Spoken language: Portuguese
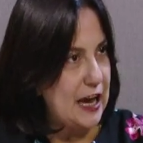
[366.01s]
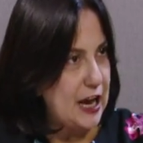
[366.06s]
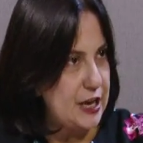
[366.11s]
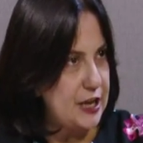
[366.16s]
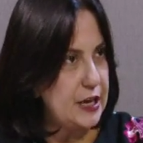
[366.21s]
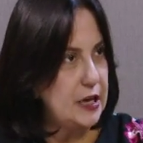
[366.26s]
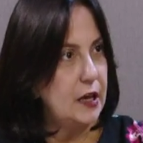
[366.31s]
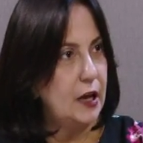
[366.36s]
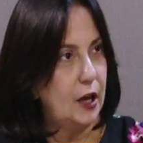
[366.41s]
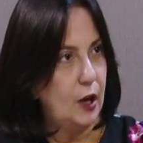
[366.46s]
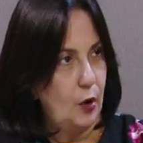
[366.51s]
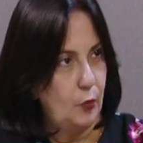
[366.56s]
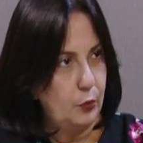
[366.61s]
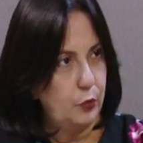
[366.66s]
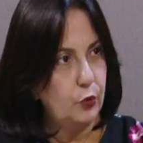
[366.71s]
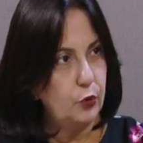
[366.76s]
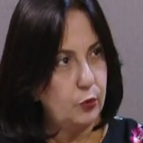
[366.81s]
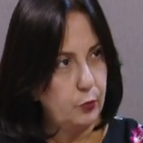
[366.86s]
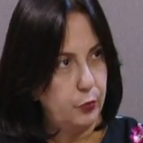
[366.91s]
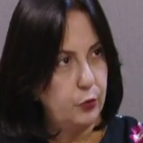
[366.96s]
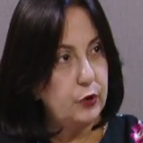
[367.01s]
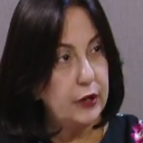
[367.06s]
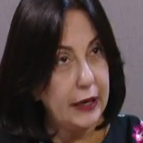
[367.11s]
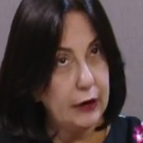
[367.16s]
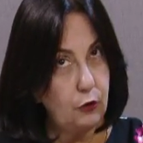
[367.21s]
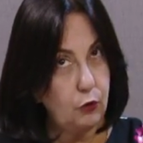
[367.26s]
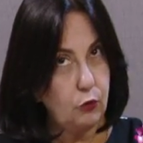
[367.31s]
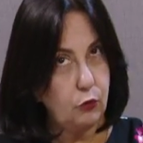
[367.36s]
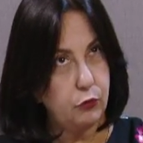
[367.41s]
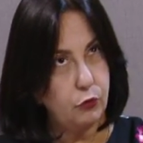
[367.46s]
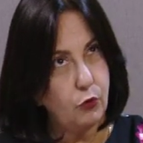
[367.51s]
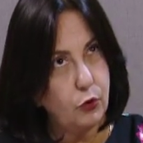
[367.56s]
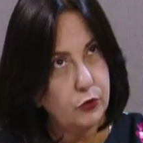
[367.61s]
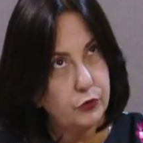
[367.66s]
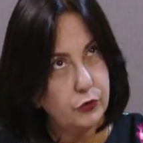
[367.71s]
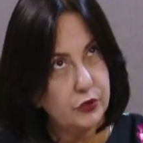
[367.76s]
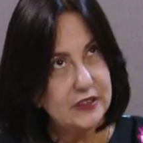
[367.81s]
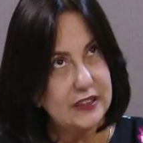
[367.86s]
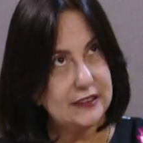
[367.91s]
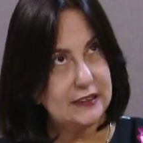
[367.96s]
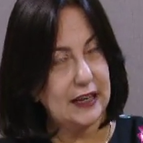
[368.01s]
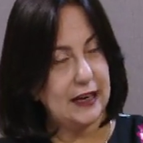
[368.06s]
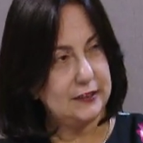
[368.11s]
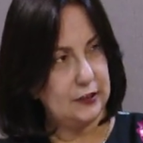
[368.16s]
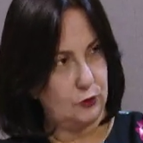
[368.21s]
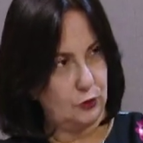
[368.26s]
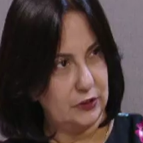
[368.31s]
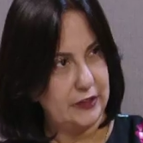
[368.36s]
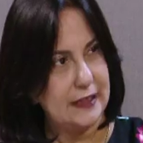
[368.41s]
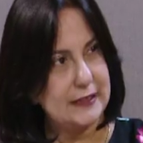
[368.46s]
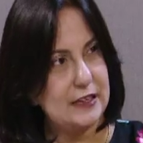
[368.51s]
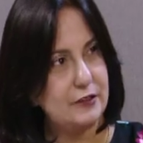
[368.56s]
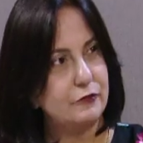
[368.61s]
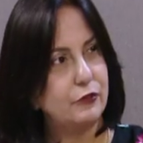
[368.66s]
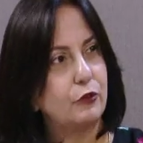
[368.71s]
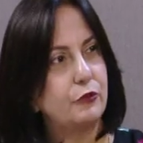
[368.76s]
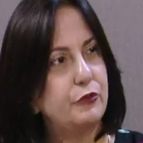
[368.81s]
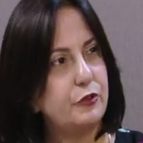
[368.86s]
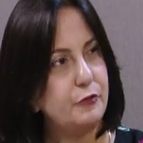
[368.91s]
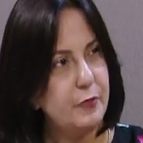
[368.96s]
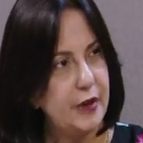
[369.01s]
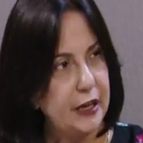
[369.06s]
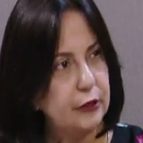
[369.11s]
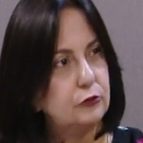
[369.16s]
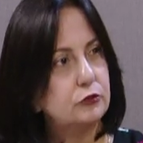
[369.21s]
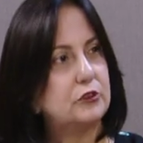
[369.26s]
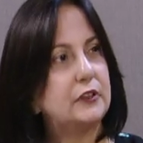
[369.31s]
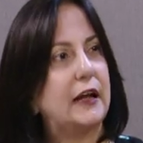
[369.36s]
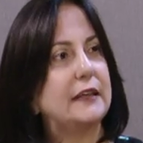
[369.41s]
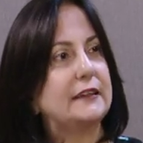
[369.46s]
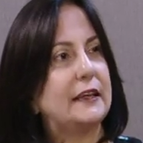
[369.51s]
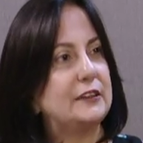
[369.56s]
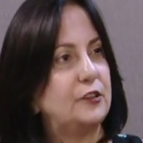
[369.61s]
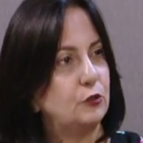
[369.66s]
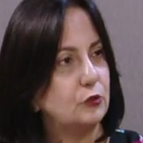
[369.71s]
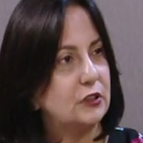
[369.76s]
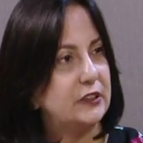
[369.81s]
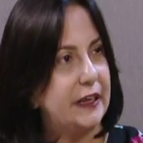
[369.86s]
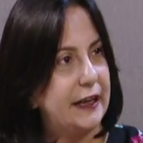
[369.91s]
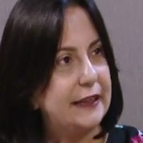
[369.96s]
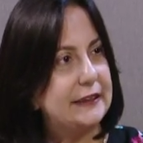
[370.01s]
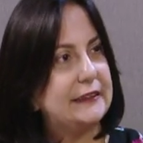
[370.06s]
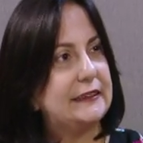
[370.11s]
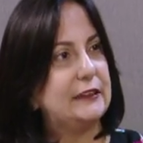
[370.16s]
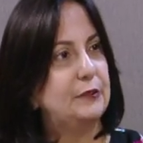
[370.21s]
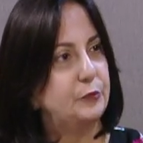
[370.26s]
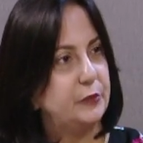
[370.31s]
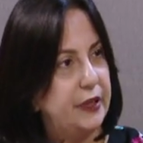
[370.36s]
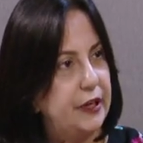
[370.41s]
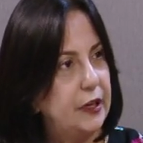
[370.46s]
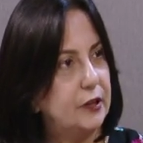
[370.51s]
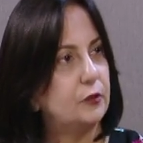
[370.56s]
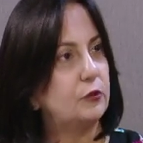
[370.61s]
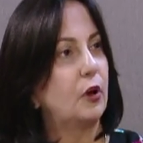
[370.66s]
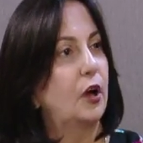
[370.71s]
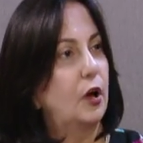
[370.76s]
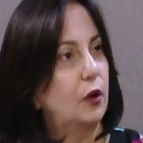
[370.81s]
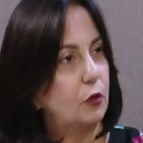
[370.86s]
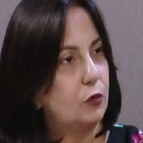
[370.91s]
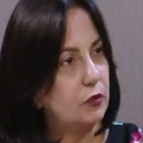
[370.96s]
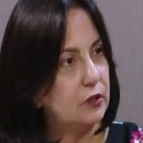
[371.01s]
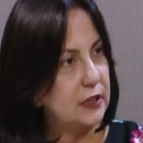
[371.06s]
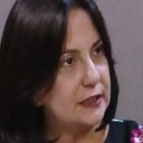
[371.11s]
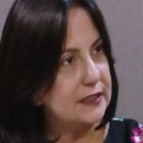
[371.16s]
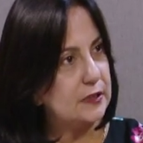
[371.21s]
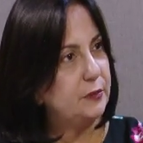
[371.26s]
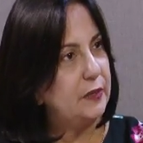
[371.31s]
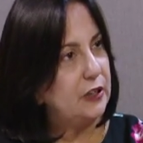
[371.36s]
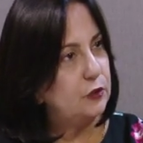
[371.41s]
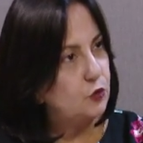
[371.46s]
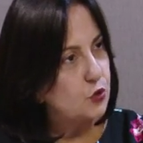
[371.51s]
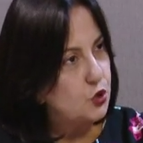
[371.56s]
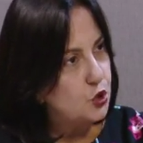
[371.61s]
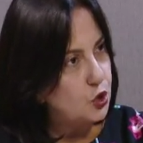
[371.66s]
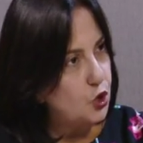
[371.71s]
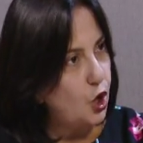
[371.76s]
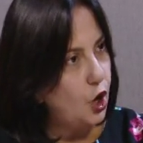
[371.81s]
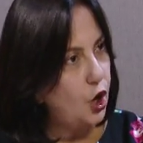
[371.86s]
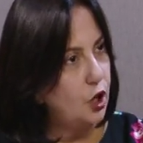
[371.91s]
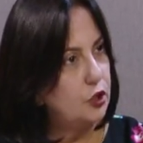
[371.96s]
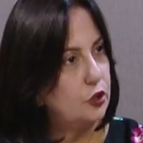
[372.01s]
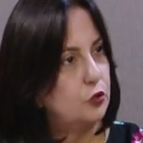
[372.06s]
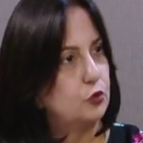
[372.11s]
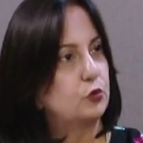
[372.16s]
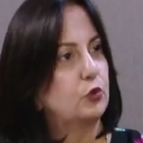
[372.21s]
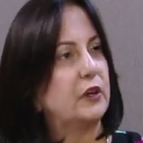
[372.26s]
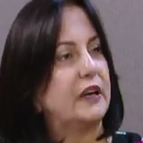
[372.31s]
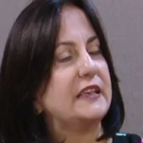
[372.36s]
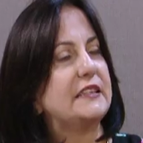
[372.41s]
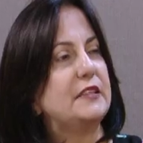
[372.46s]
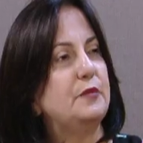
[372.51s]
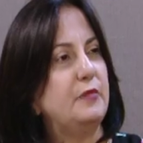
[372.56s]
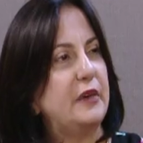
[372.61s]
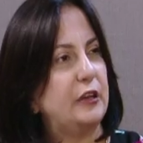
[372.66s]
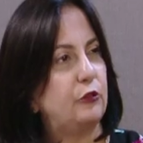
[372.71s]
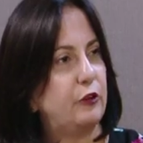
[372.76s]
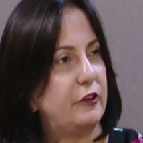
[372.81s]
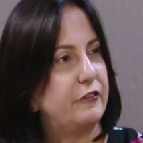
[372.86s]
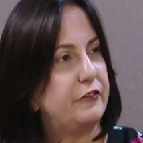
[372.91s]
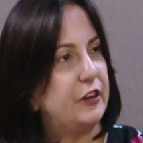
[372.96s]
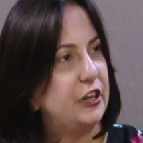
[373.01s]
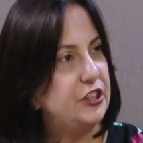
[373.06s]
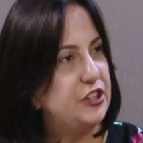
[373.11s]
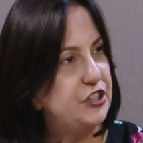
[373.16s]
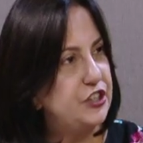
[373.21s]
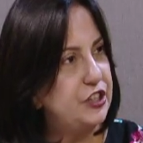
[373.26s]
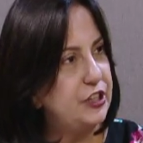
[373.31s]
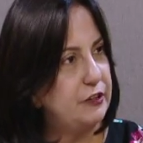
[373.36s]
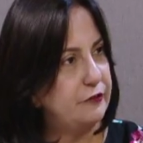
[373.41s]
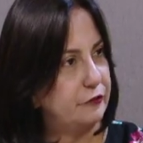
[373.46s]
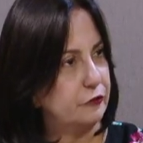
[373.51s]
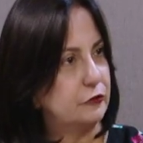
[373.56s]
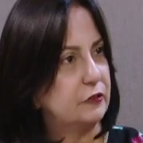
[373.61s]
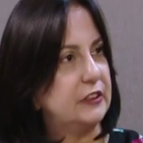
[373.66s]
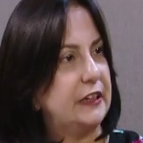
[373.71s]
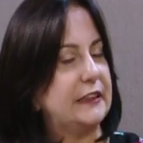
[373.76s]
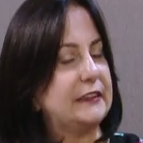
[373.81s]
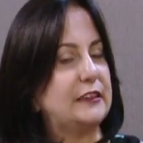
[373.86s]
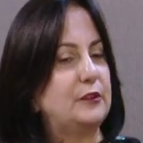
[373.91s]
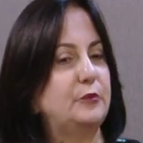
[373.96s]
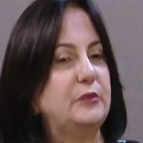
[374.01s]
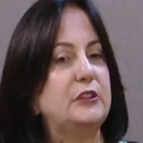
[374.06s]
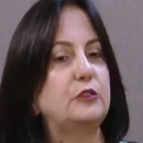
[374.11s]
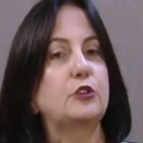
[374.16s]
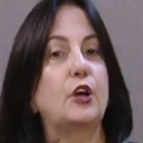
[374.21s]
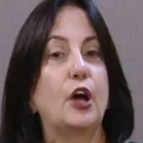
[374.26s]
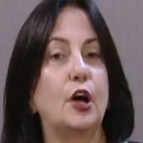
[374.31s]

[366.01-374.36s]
aí, por, porque quando você trata do desenvolvimento, trata de um crescimento, um crescimento sólido, um crescimento efetivo, um crescimento